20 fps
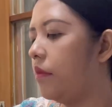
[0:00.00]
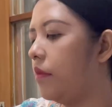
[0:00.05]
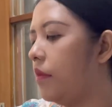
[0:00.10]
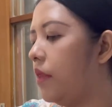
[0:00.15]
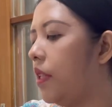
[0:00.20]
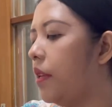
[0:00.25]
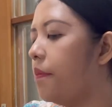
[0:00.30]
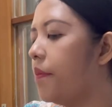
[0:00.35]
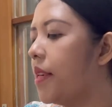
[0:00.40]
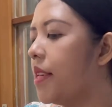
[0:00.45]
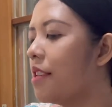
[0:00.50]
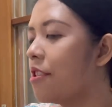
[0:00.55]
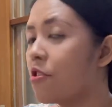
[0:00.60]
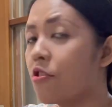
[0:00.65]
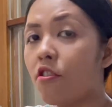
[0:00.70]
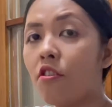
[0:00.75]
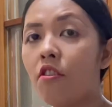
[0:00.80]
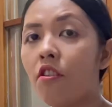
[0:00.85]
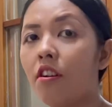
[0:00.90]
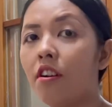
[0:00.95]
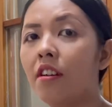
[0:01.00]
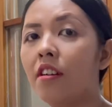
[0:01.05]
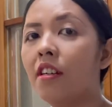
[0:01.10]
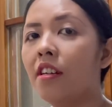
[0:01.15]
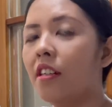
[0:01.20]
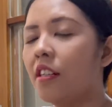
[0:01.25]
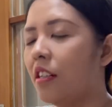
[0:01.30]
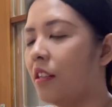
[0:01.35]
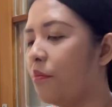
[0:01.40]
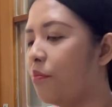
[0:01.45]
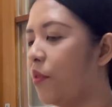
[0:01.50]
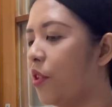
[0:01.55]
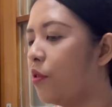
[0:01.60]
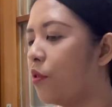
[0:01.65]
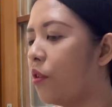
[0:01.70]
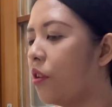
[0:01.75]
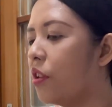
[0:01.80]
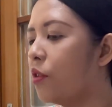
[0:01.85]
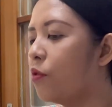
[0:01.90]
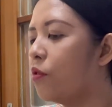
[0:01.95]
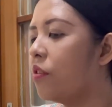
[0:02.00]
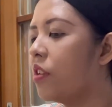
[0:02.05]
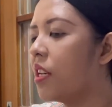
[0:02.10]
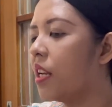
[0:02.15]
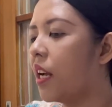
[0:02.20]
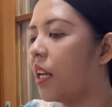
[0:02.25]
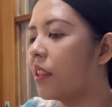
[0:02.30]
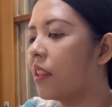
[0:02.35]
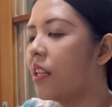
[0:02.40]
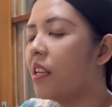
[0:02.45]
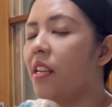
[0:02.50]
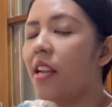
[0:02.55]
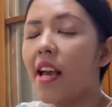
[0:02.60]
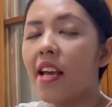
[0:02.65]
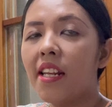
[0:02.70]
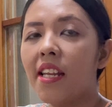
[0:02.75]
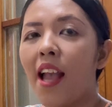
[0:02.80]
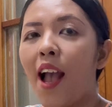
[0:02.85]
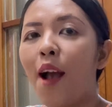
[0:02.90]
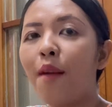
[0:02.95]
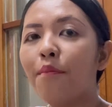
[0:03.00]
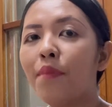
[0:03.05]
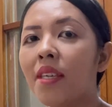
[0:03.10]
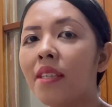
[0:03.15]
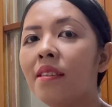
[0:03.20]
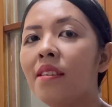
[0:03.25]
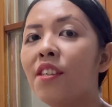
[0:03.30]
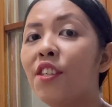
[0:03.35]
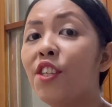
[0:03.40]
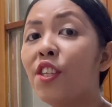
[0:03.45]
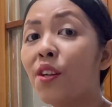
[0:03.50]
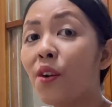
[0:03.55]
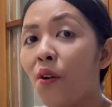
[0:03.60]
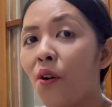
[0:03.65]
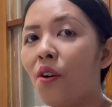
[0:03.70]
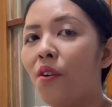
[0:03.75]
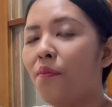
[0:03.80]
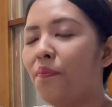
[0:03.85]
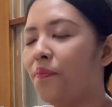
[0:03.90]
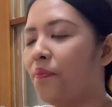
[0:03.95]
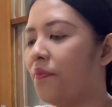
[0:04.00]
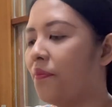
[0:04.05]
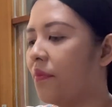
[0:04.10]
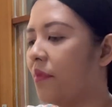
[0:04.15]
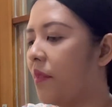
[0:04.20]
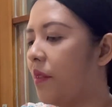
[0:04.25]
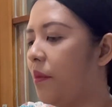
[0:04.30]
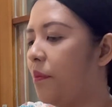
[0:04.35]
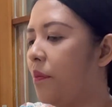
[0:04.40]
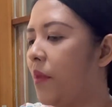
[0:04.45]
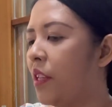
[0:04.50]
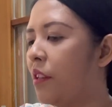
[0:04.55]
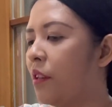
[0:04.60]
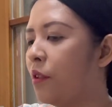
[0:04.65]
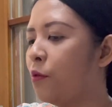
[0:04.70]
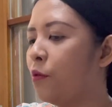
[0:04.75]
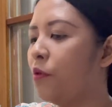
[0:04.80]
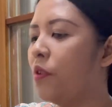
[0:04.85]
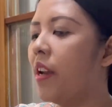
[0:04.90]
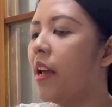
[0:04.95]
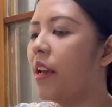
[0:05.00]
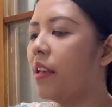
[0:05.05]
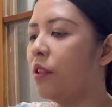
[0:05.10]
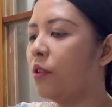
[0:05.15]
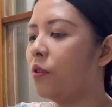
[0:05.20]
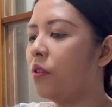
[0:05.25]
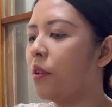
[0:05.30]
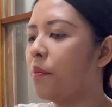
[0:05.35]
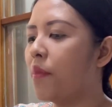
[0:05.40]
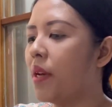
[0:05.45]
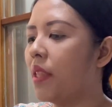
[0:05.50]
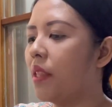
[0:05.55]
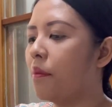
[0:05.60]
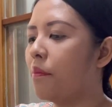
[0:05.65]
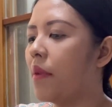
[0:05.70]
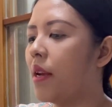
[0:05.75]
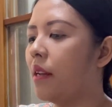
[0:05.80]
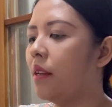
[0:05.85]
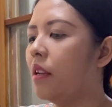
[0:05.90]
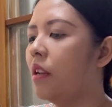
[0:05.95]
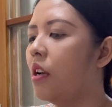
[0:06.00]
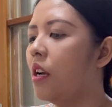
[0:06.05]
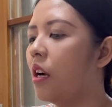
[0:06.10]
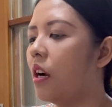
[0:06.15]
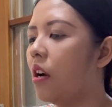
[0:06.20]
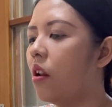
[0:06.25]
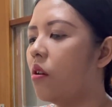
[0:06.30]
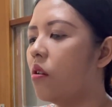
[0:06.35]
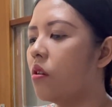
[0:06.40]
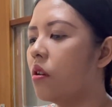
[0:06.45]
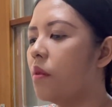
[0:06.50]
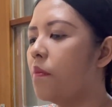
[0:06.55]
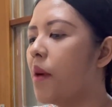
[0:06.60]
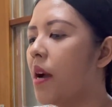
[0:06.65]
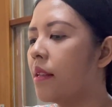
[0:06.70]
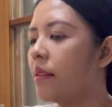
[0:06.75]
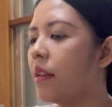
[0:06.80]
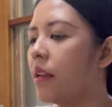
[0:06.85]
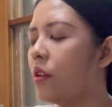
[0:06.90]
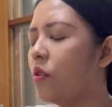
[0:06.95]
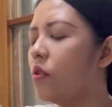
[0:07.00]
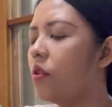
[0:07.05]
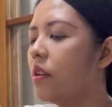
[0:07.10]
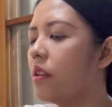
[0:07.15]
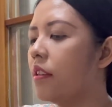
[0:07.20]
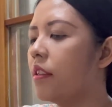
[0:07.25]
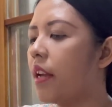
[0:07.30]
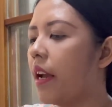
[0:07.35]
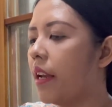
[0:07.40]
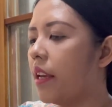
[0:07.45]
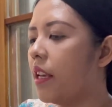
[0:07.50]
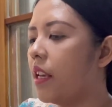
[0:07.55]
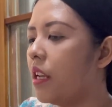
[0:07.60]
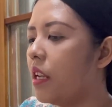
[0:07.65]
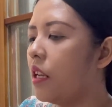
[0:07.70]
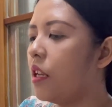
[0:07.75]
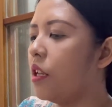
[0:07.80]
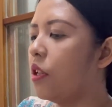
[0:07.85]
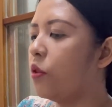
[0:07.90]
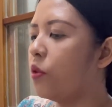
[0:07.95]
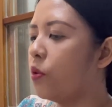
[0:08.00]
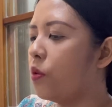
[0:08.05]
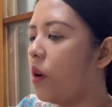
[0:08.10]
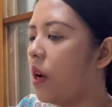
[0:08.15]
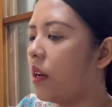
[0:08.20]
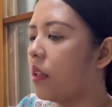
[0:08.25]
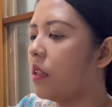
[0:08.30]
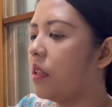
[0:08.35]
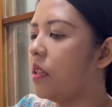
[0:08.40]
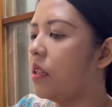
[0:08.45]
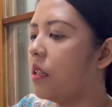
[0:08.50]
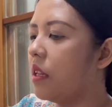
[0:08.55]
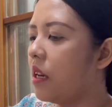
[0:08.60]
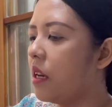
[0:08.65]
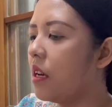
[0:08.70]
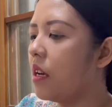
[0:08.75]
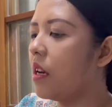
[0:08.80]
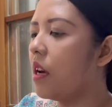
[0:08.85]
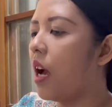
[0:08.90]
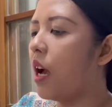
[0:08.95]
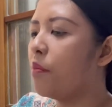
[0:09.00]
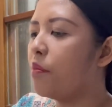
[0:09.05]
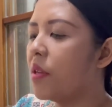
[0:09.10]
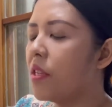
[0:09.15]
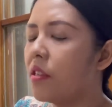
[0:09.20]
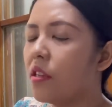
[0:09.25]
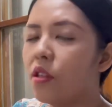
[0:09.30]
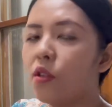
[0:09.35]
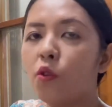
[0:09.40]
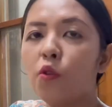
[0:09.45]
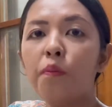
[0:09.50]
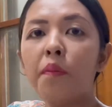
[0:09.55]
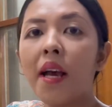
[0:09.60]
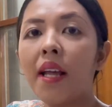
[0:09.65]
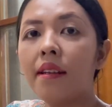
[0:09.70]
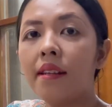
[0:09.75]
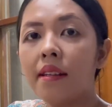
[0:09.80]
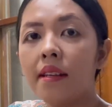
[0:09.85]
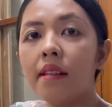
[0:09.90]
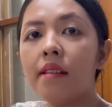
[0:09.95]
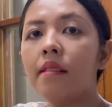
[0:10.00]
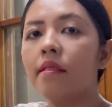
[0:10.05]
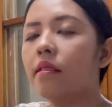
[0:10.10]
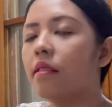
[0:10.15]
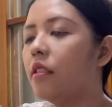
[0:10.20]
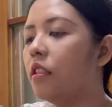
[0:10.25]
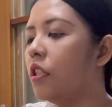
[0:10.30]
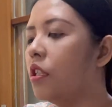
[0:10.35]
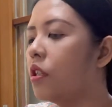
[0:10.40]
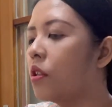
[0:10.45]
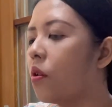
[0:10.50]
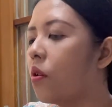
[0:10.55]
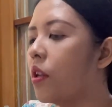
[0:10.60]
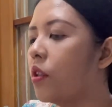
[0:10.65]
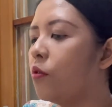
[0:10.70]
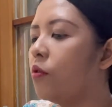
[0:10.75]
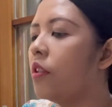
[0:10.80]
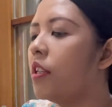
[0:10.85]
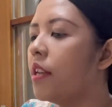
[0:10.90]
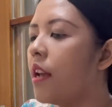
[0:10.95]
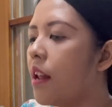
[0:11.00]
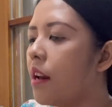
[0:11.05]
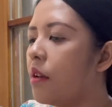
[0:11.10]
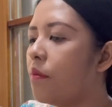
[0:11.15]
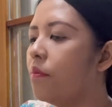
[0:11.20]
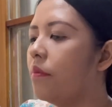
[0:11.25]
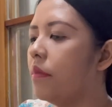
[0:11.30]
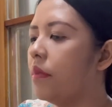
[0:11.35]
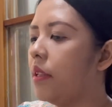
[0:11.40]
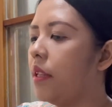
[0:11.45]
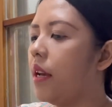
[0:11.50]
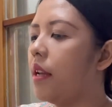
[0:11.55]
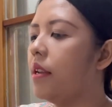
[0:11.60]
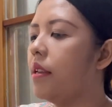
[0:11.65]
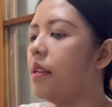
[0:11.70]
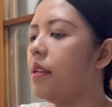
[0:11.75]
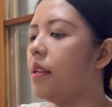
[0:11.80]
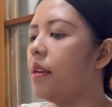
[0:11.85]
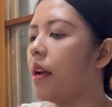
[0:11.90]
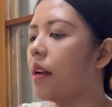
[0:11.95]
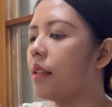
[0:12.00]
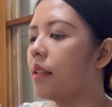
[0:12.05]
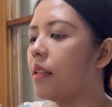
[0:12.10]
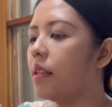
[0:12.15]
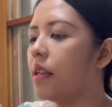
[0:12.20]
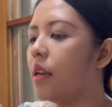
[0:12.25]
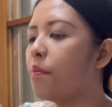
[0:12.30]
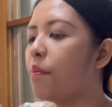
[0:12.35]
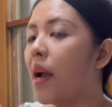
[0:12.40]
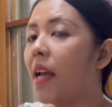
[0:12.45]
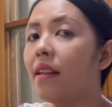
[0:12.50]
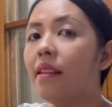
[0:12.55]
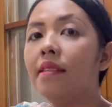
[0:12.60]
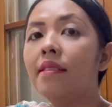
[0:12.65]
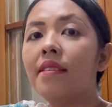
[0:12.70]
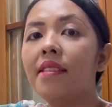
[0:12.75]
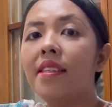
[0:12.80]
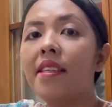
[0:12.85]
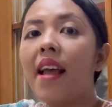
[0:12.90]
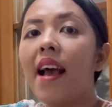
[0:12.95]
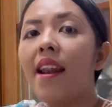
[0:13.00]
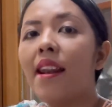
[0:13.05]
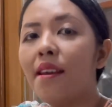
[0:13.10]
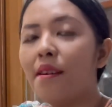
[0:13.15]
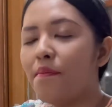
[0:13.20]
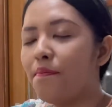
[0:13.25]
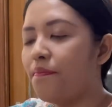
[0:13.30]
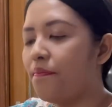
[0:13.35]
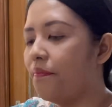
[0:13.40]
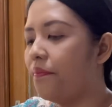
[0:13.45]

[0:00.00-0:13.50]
Ini misro. Misro itu singkatan dari amis di jeruk. Bahasa Sunda itu teman-teman. Kalau di bahasa Indonesiain itu artinya amis itu manis, di jeruk itu di dalam. Jadi artinya manis di dalam.